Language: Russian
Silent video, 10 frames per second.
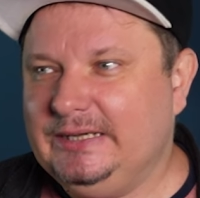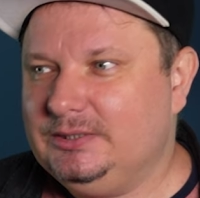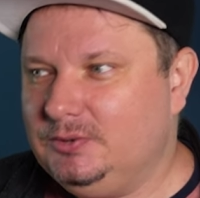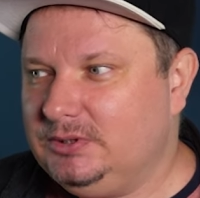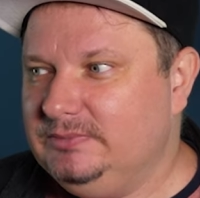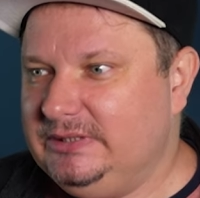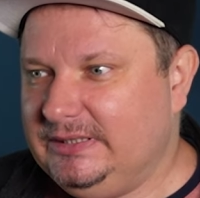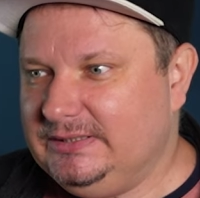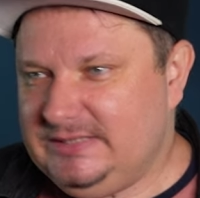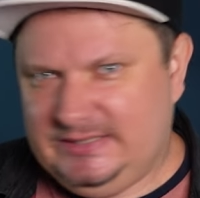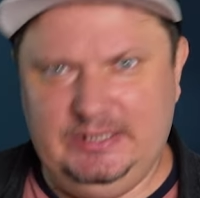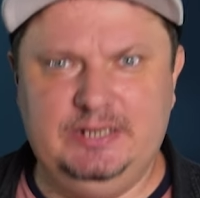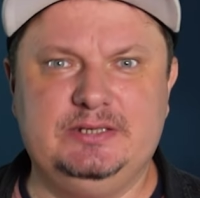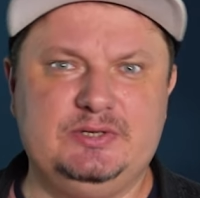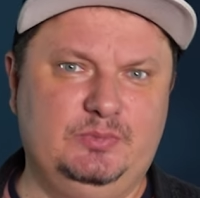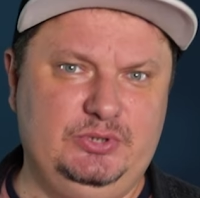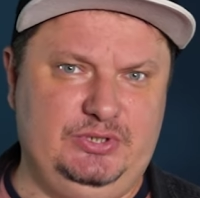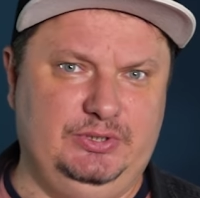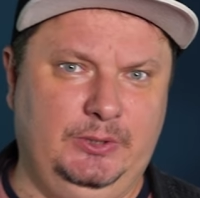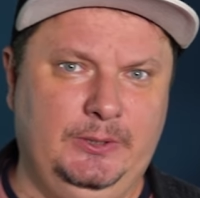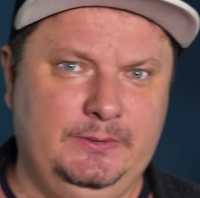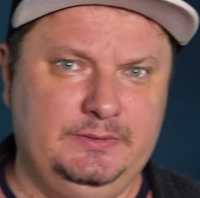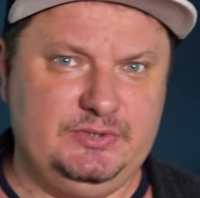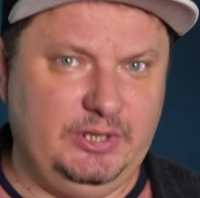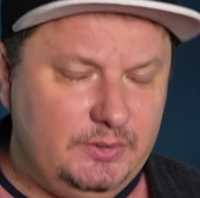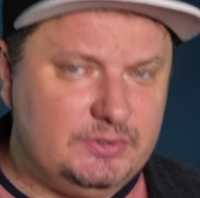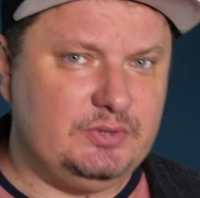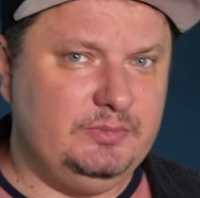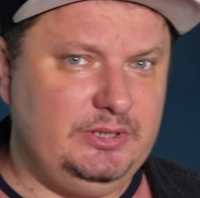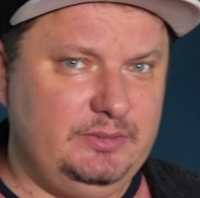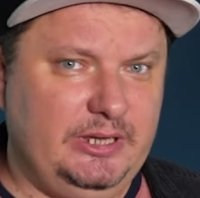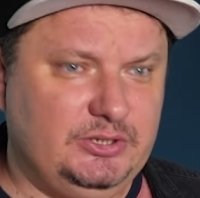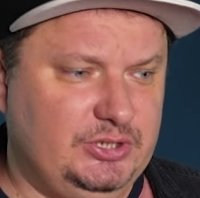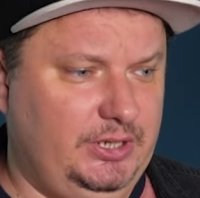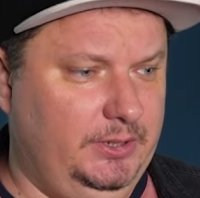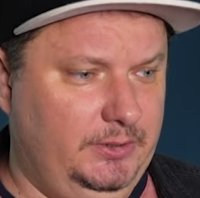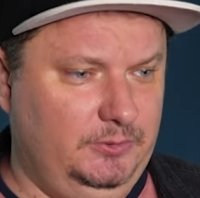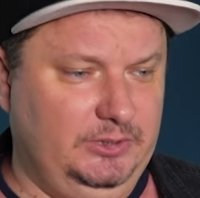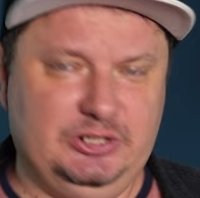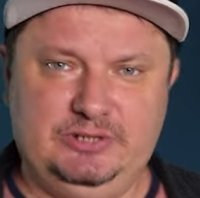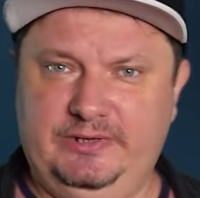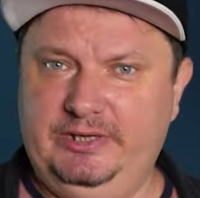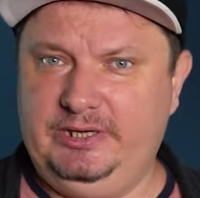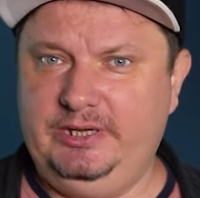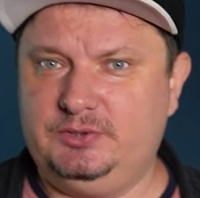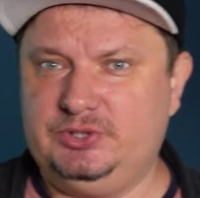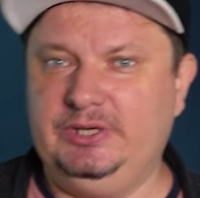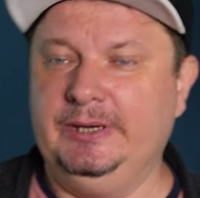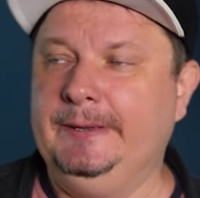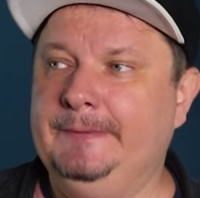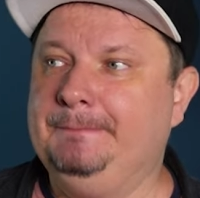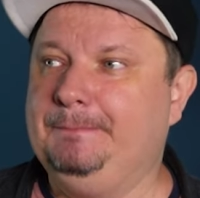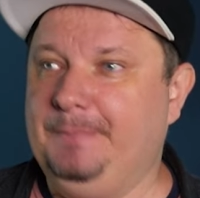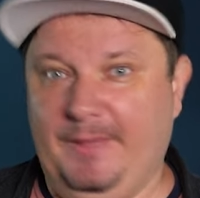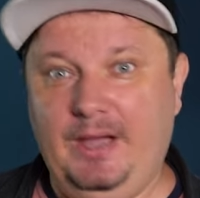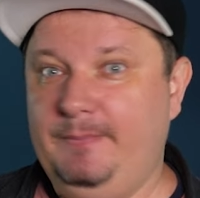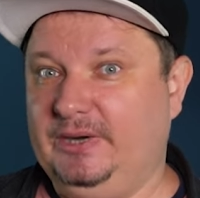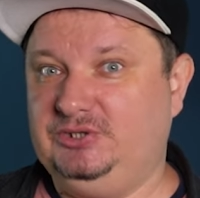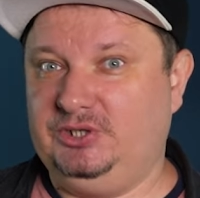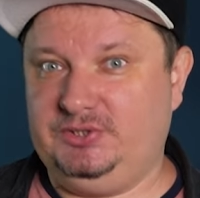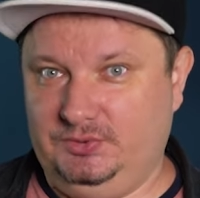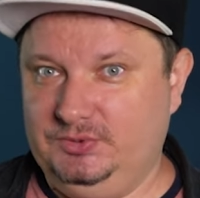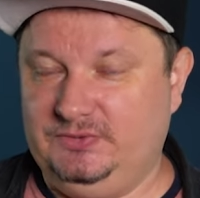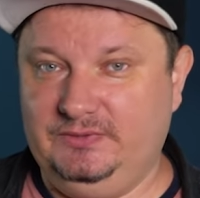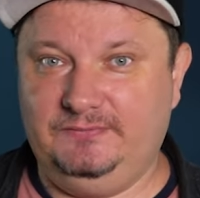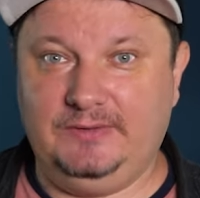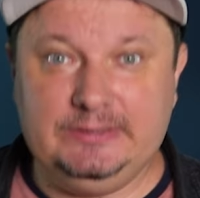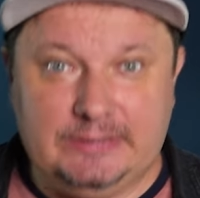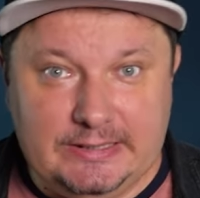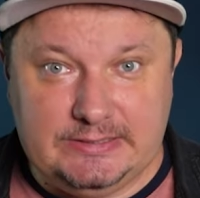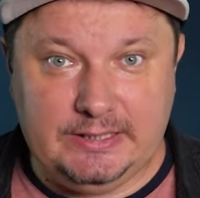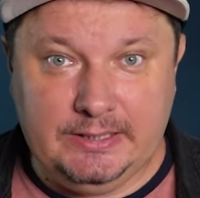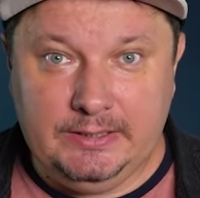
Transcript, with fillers: который меня сильно смутил. Сдается мне, ребятушки, у нашего Леклерушки напрочь отсутствует фантазия.